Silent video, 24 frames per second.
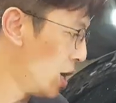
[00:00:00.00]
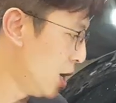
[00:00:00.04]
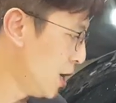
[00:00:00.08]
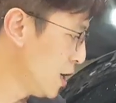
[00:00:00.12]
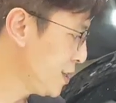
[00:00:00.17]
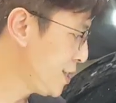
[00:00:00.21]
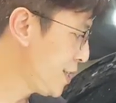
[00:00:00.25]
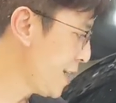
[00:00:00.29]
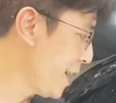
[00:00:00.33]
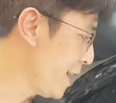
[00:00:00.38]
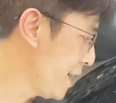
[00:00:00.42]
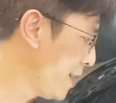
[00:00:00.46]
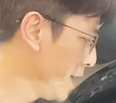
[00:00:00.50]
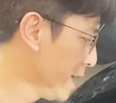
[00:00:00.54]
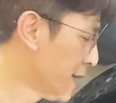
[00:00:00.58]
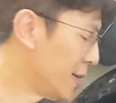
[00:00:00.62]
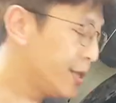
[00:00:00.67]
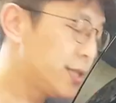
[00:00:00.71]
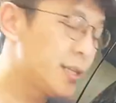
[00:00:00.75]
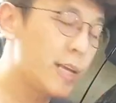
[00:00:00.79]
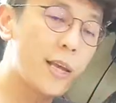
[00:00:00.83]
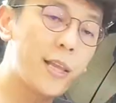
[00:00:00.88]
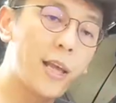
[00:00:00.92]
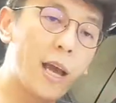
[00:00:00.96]
而且
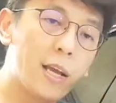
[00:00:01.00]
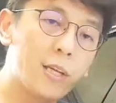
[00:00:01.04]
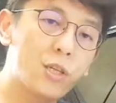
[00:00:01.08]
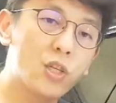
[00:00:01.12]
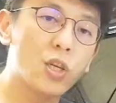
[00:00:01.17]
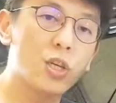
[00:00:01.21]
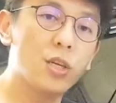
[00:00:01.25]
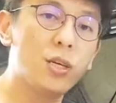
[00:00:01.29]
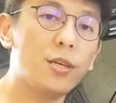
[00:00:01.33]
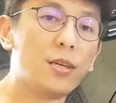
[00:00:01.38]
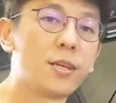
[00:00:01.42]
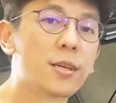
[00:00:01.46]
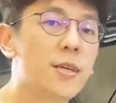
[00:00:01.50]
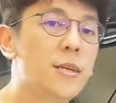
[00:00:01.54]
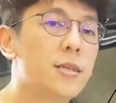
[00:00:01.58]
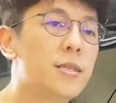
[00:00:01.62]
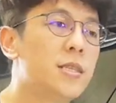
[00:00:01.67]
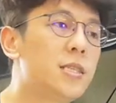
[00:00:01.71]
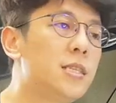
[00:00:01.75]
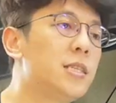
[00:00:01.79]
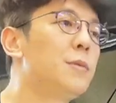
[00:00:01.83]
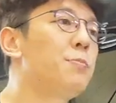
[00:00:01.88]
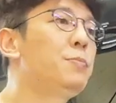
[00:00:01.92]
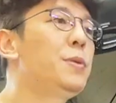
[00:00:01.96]
这一台车，
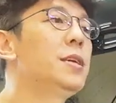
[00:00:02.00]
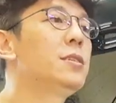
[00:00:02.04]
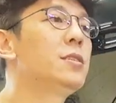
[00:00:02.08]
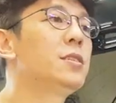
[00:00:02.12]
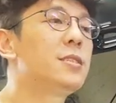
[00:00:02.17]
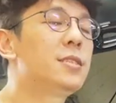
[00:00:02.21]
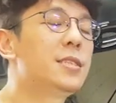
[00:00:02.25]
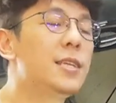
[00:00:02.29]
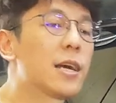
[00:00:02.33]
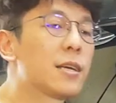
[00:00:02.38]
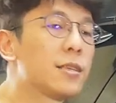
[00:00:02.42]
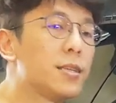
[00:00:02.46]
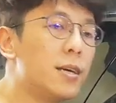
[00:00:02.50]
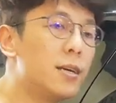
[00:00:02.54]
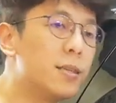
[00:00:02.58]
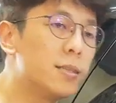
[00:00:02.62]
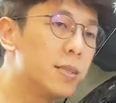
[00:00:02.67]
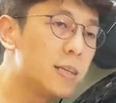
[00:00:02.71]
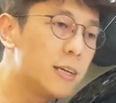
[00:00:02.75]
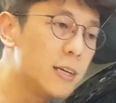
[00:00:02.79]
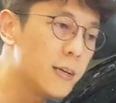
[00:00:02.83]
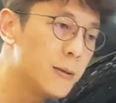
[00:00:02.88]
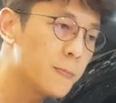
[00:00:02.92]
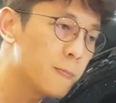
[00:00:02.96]
即便是降得
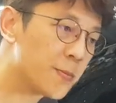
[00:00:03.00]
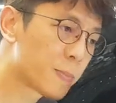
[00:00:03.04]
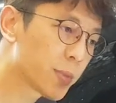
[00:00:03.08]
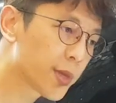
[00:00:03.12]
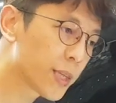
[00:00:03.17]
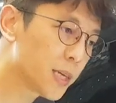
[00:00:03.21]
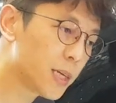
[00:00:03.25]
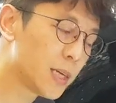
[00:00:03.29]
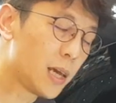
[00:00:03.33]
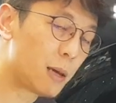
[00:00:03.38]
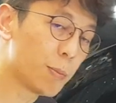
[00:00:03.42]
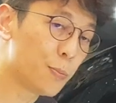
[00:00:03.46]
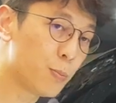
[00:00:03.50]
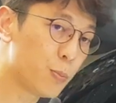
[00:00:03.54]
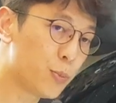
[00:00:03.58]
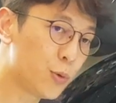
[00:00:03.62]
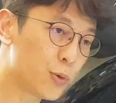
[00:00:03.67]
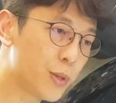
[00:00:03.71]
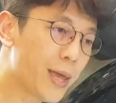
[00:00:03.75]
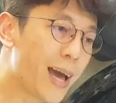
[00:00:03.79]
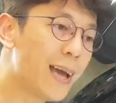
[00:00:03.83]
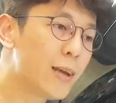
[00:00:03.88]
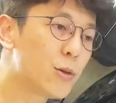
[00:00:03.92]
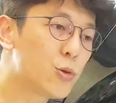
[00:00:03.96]
很低。也
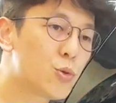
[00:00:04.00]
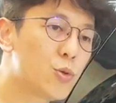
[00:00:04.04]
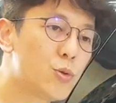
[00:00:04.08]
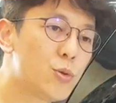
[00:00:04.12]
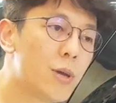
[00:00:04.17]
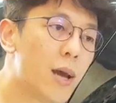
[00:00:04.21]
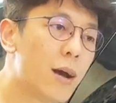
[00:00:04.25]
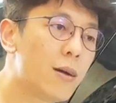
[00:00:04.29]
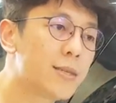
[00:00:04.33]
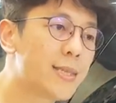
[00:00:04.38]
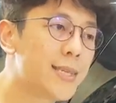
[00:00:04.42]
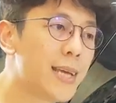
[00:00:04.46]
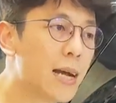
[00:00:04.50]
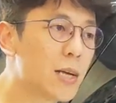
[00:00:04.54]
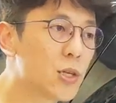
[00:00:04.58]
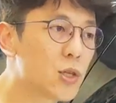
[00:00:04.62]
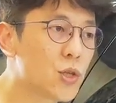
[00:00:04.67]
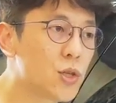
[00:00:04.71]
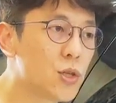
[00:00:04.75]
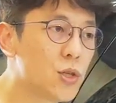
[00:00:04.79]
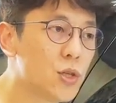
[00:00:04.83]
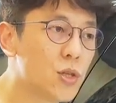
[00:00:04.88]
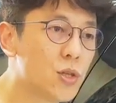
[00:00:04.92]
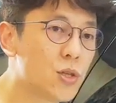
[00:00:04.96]
不太需要，像
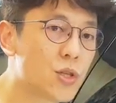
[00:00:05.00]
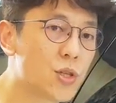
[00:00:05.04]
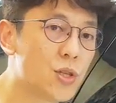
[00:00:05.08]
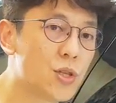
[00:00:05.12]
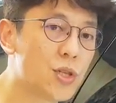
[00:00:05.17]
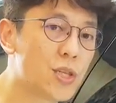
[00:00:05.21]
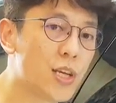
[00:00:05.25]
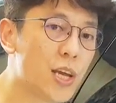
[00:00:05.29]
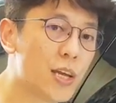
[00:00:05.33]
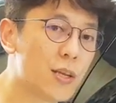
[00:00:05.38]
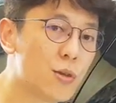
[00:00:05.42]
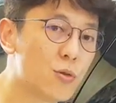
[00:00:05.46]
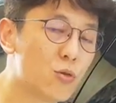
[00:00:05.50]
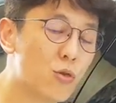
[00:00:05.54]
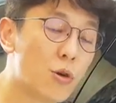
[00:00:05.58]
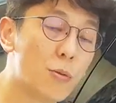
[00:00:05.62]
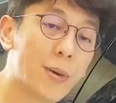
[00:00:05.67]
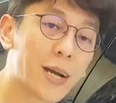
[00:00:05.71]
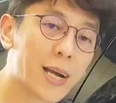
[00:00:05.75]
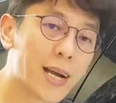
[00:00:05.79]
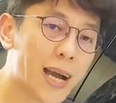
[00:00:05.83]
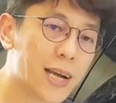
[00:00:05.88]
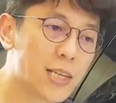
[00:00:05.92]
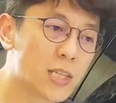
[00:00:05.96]
是之前我
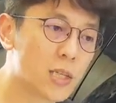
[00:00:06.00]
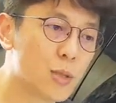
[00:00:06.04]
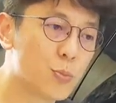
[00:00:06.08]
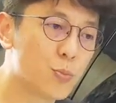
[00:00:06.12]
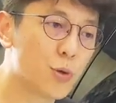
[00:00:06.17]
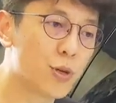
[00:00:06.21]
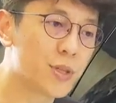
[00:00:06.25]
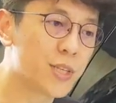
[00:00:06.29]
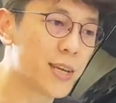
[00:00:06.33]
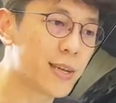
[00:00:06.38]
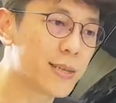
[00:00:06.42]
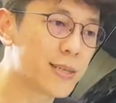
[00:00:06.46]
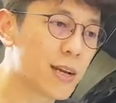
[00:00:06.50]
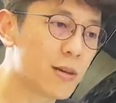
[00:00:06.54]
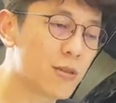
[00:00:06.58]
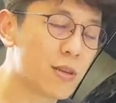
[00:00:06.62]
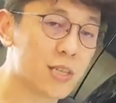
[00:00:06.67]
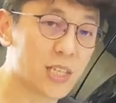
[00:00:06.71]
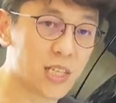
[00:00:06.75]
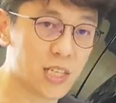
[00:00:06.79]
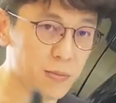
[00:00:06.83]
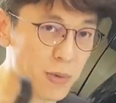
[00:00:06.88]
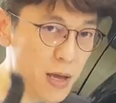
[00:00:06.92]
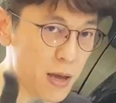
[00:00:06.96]
们开直播介绍
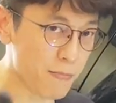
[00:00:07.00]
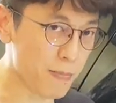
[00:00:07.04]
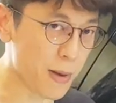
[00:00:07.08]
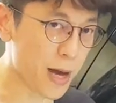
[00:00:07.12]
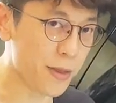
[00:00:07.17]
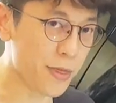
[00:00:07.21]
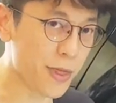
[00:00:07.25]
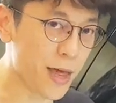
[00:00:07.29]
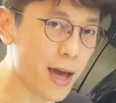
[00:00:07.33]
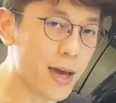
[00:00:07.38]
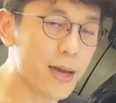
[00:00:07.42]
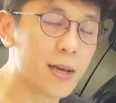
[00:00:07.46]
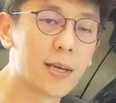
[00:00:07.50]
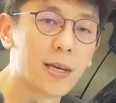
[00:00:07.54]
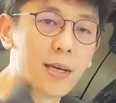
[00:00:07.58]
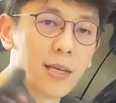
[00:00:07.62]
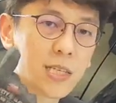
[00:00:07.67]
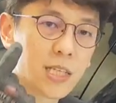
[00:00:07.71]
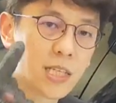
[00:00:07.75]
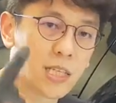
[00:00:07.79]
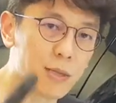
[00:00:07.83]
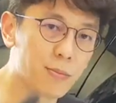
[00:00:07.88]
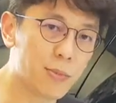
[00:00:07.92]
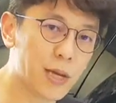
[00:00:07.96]
的喜美八代、
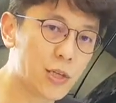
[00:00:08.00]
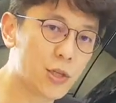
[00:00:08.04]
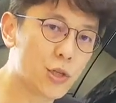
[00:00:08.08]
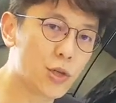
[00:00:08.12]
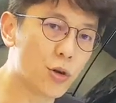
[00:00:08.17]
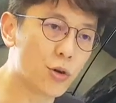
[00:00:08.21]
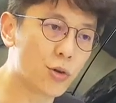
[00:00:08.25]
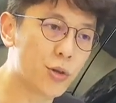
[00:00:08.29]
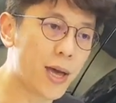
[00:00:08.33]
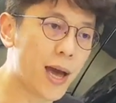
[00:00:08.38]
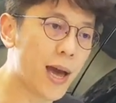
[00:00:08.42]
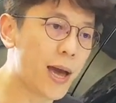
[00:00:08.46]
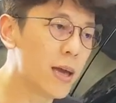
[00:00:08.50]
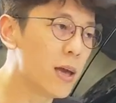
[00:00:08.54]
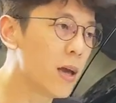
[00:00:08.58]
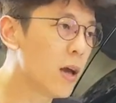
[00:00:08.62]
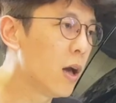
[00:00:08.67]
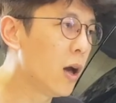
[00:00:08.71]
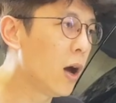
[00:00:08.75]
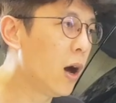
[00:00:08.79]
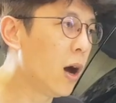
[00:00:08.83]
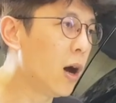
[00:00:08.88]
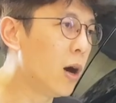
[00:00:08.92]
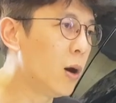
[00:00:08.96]
喜美九代，
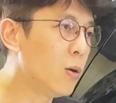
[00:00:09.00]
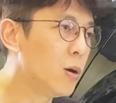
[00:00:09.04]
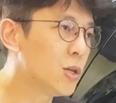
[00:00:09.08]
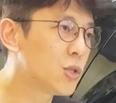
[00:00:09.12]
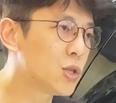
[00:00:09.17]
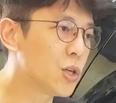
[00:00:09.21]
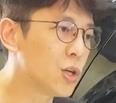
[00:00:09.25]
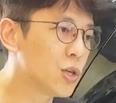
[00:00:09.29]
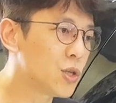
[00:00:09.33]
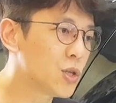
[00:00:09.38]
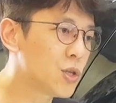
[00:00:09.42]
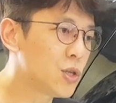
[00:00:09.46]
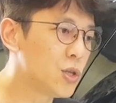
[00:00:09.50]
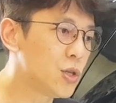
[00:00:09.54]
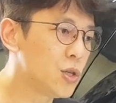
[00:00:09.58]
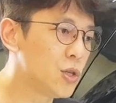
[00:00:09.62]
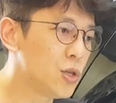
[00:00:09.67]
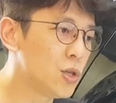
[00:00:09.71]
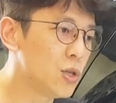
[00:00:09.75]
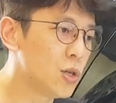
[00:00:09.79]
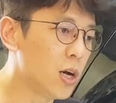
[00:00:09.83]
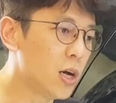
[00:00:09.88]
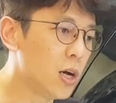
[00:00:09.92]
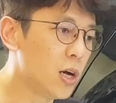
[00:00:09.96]
好，或者
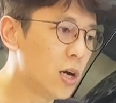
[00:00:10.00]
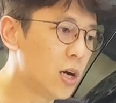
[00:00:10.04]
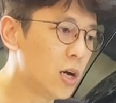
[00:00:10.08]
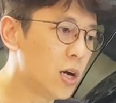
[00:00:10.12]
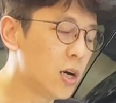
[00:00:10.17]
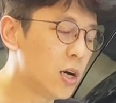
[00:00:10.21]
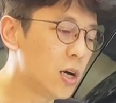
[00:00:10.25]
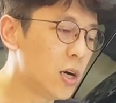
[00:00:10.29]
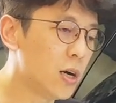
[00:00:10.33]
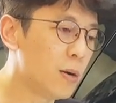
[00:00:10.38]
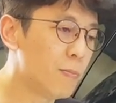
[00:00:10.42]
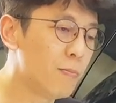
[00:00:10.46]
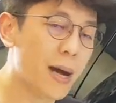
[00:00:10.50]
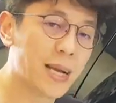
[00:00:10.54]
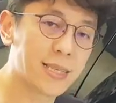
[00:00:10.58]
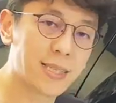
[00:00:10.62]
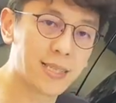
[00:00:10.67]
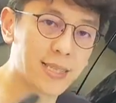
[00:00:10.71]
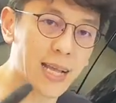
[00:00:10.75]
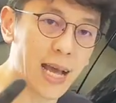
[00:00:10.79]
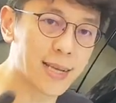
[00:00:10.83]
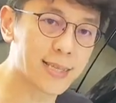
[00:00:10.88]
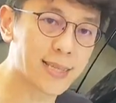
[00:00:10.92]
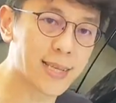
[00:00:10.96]
是呃马
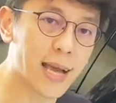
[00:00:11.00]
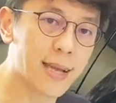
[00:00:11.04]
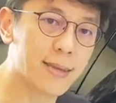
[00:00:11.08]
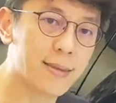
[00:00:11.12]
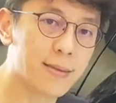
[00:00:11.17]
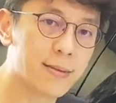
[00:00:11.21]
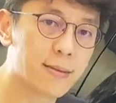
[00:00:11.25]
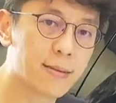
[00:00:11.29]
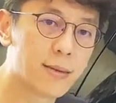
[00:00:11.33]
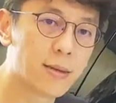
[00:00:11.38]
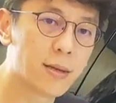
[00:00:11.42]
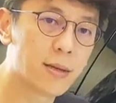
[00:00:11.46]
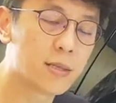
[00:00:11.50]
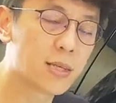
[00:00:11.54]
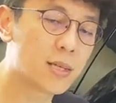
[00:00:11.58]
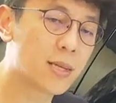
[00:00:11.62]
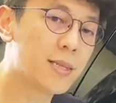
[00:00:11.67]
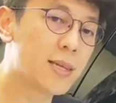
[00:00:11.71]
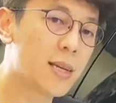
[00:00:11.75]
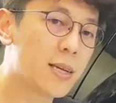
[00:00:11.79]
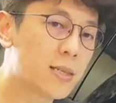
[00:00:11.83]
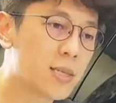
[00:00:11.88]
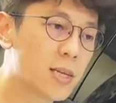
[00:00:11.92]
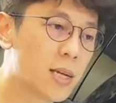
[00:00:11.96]
自达三这
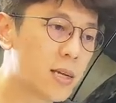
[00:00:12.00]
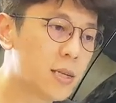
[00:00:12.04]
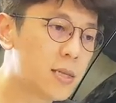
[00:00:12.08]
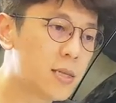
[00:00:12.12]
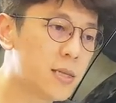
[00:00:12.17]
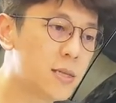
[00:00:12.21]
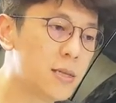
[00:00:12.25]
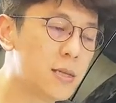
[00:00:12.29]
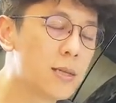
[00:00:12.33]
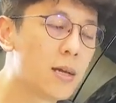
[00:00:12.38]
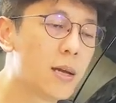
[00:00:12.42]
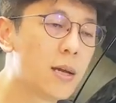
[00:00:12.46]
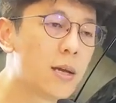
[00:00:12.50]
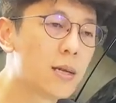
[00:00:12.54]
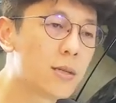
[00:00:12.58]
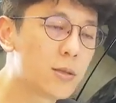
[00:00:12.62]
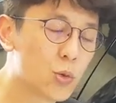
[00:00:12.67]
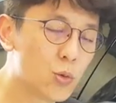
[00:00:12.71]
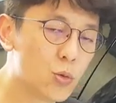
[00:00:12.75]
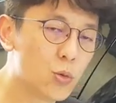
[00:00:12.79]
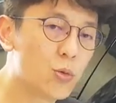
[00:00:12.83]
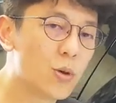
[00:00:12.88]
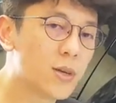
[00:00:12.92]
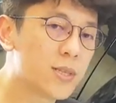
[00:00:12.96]
些车系，
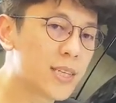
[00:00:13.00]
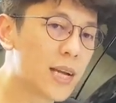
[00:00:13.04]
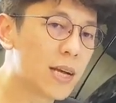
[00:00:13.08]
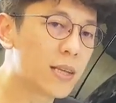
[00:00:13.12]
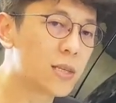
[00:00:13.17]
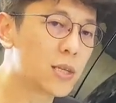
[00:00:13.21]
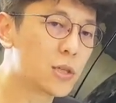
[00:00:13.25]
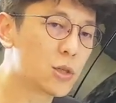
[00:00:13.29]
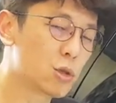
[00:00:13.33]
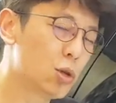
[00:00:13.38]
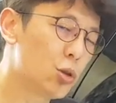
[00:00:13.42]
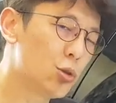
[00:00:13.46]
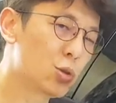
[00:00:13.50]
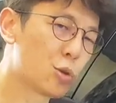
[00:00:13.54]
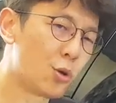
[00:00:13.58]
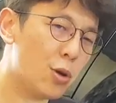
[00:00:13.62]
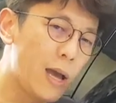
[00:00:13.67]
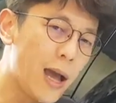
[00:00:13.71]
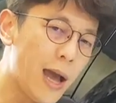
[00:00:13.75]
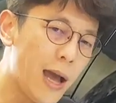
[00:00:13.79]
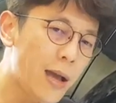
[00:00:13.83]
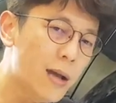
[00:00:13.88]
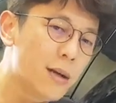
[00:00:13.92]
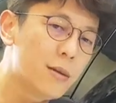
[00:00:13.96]
如果降低之后都
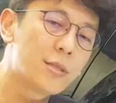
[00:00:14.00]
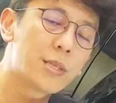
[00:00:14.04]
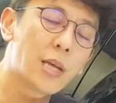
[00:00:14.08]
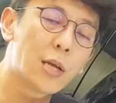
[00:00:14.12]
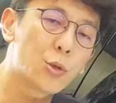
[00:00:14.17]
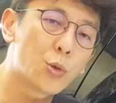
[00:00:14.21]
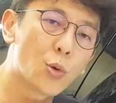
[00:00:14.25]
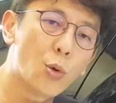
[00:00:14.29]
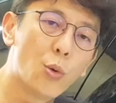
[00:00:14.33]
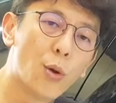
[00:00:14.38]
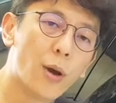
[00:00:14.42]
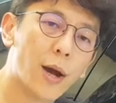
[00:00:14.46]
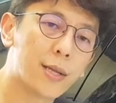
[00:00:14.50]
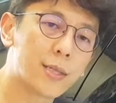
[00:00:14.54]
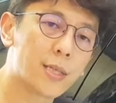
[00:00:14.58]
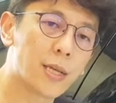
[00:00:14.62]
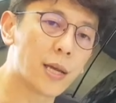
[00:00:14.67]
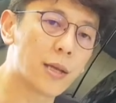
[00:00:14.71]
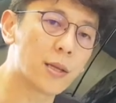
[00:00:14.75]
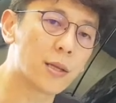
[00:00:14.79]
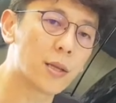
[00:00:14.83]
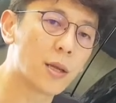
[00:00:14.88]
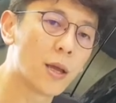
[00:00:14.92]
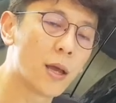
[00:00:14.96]
还要再多花钱，